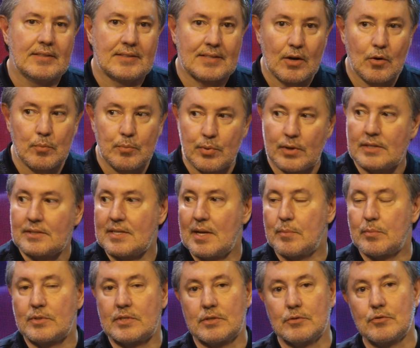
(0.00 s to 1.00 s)
Então, por
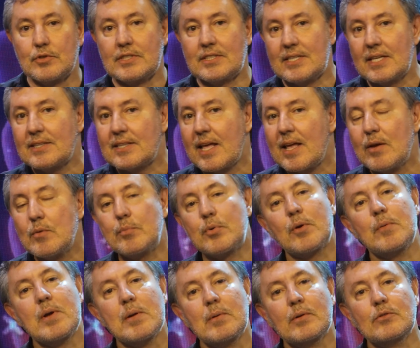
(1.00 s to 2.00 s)
exemplo, se você tem um
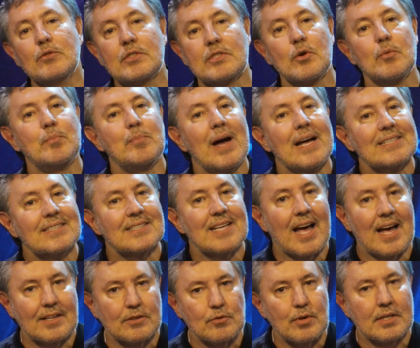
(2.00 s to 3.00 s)
problema no seu
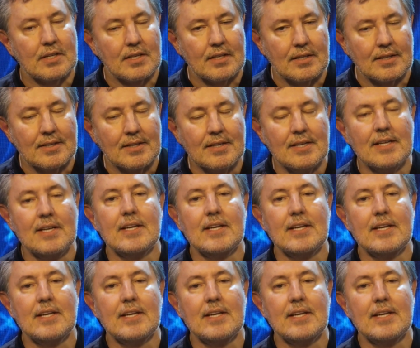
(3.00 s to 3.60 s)
passado aqui